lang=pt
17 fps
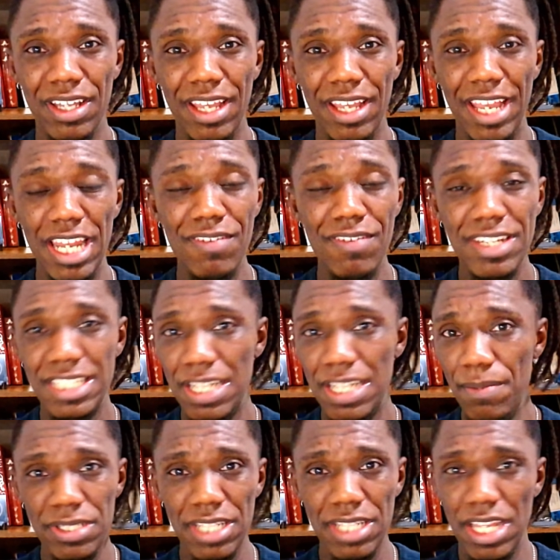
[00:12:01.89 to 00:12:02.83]
ele vai
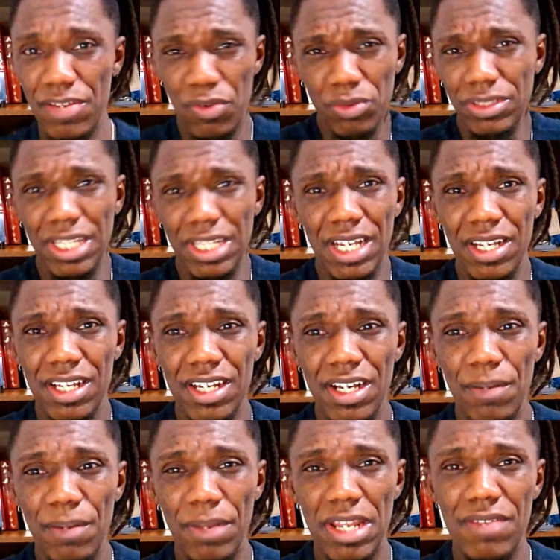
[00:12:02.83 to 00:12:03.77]
sempre se revoltar.
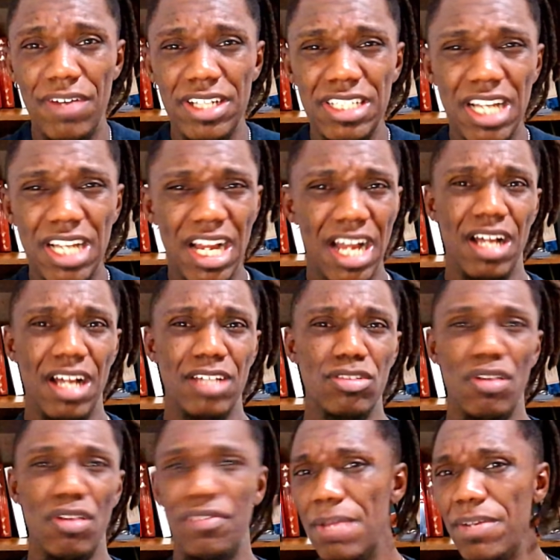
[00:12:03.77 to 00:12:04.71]
Porque ele vai achar, ah,
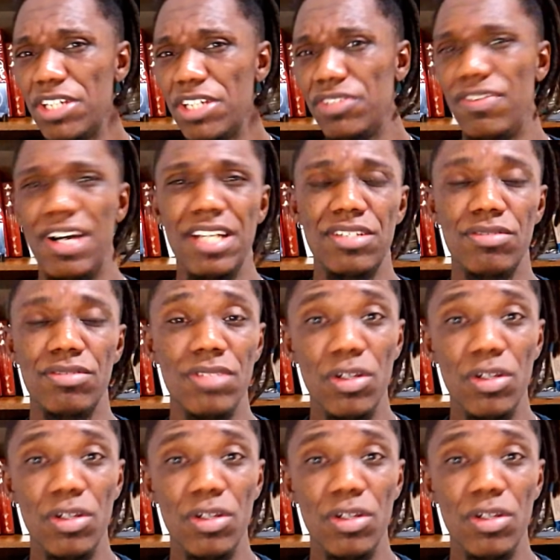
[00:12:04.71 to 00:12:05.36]
sua vida é mais fácil.